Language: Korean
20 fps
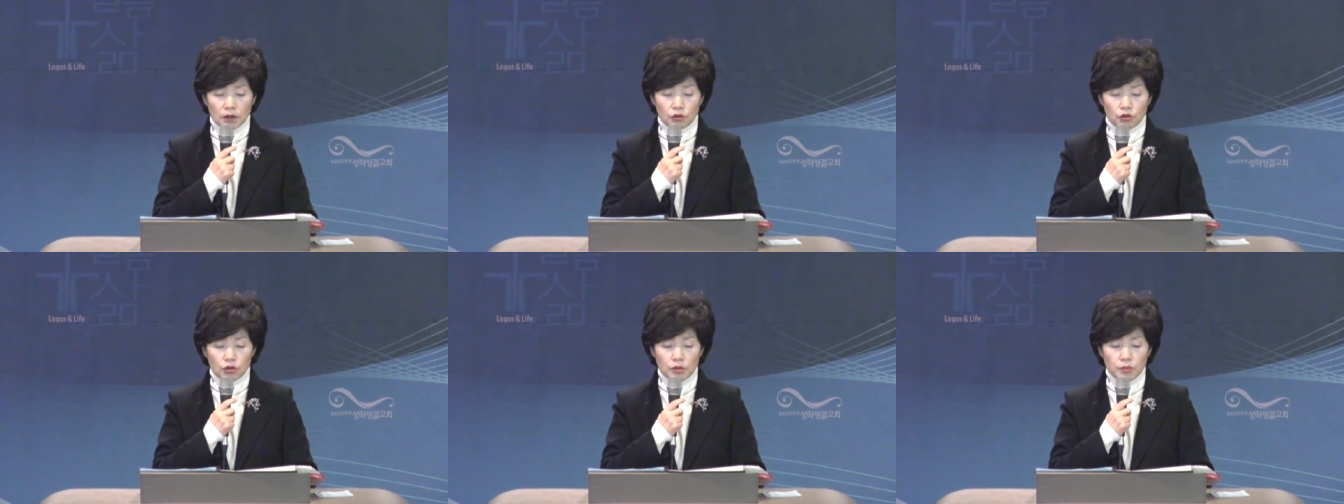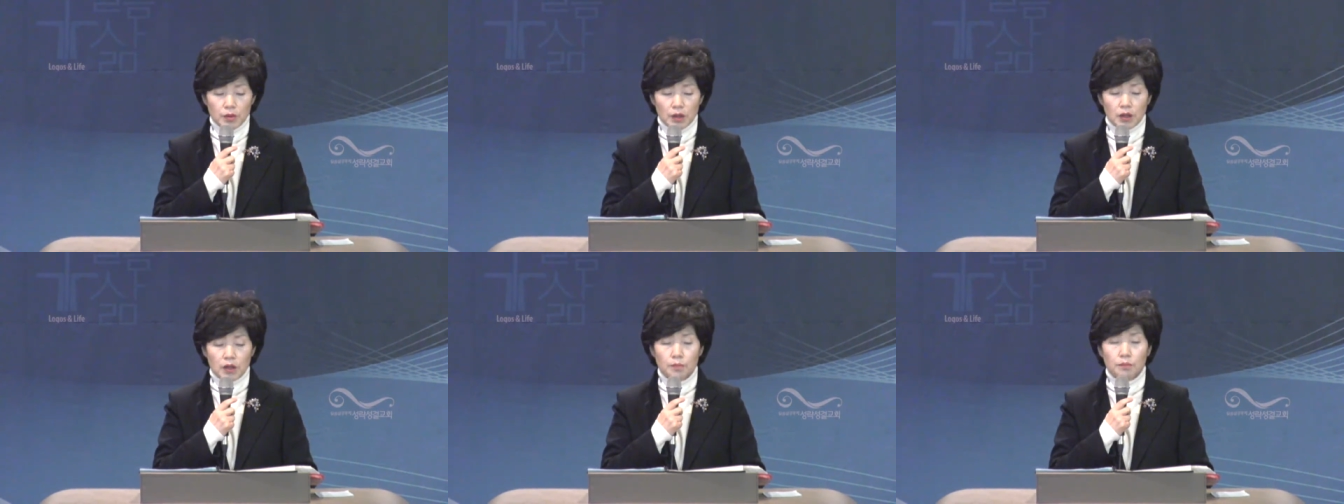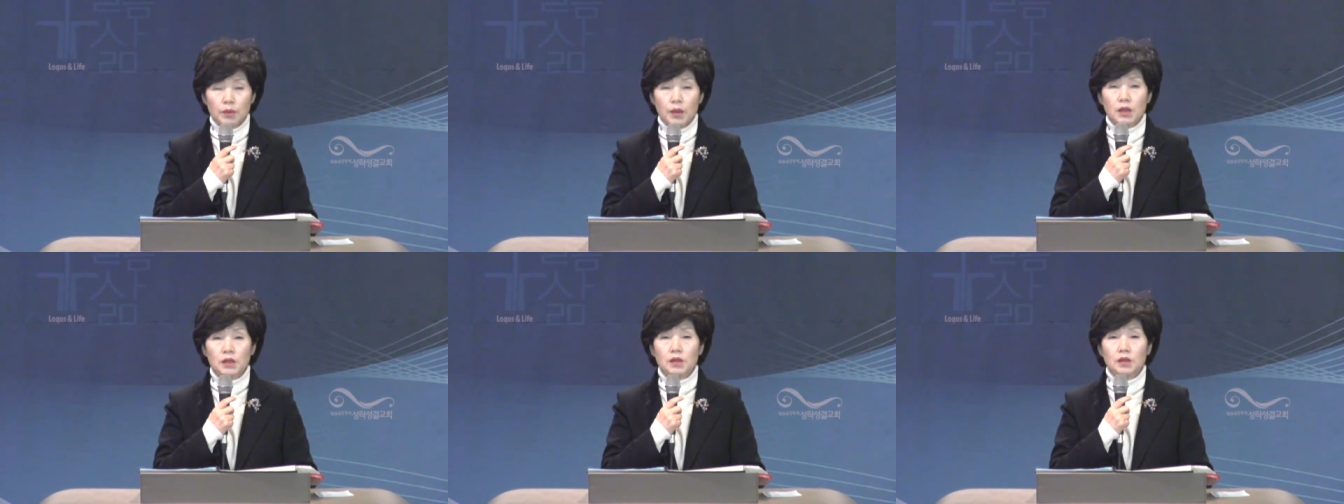주님이
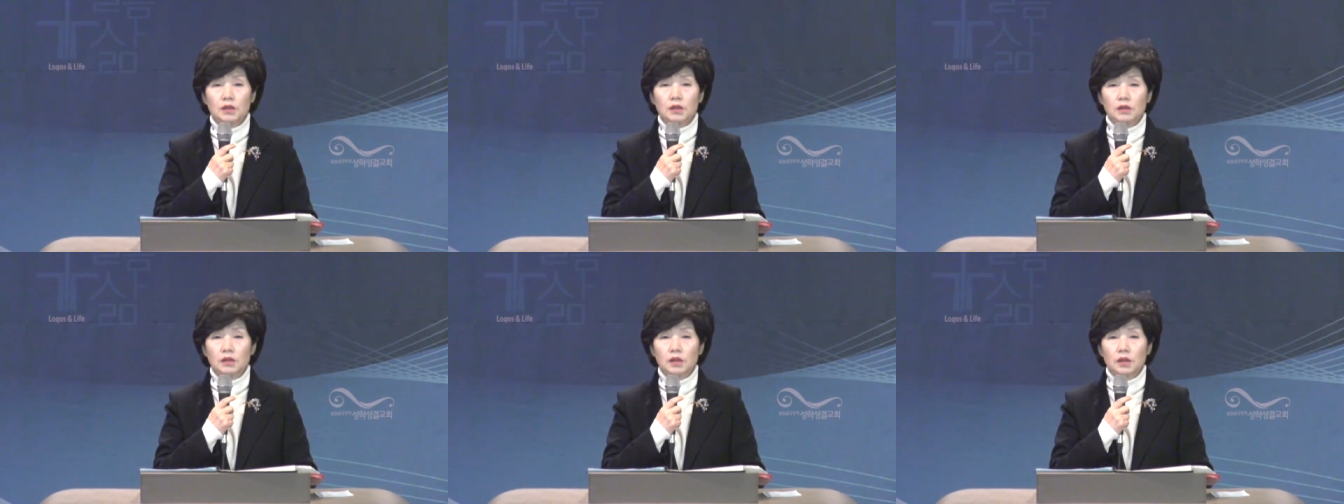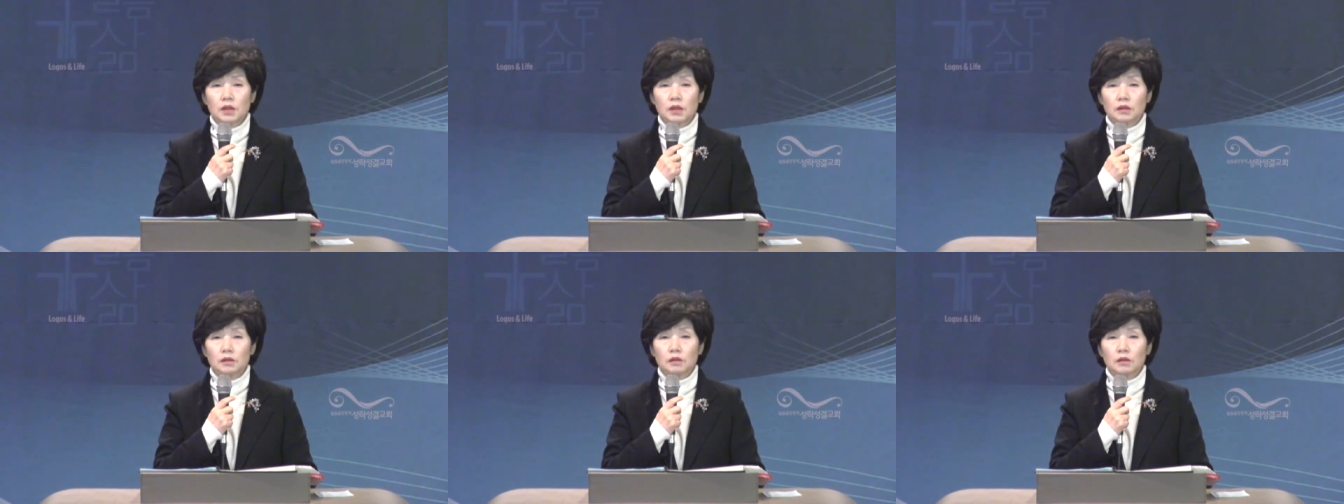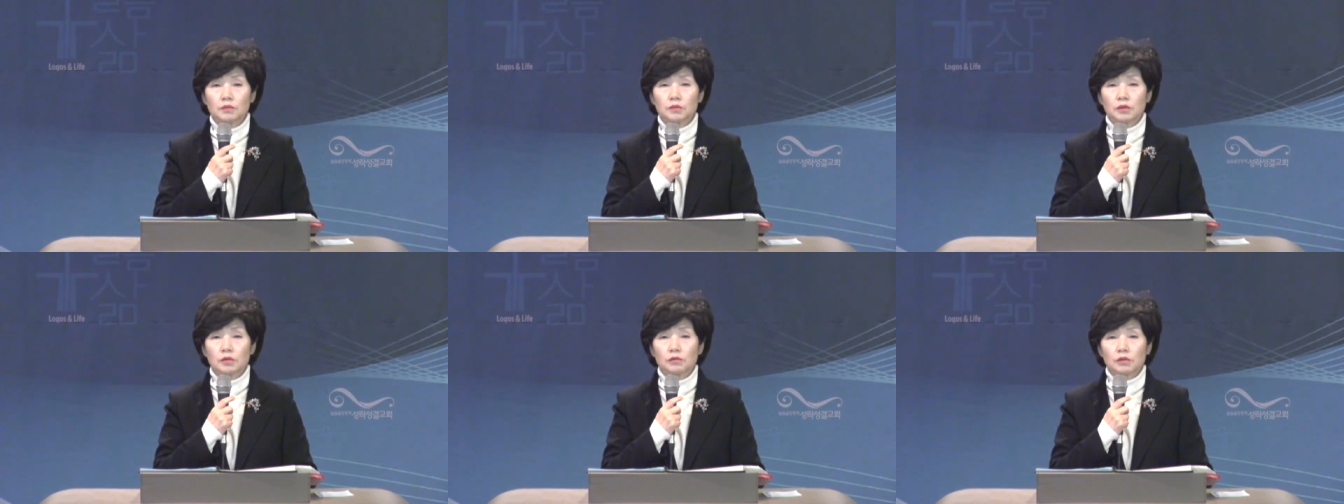기뻐하시는 일에
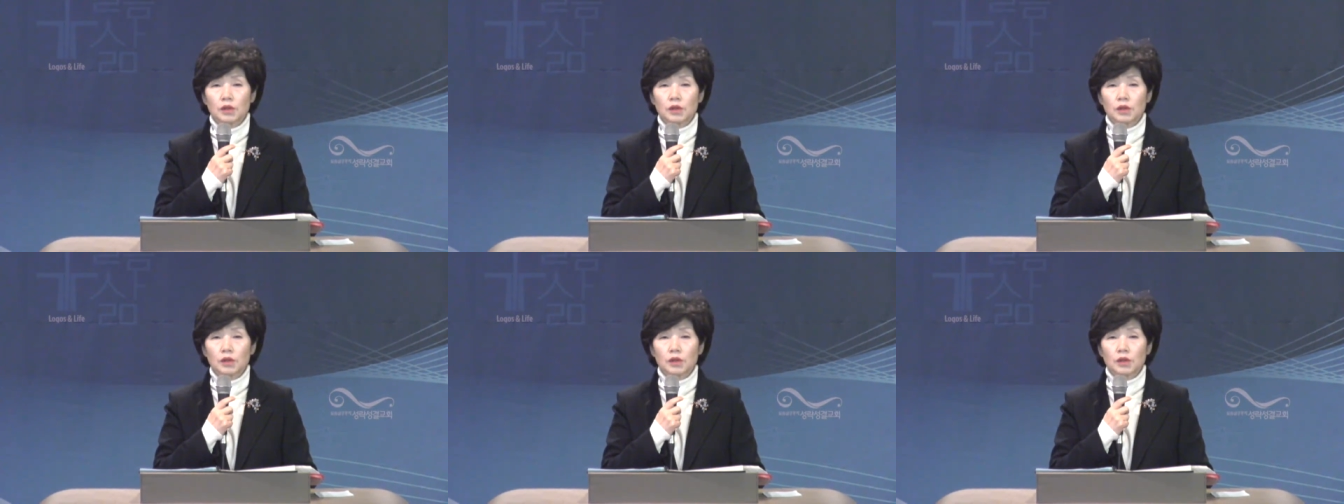그러므로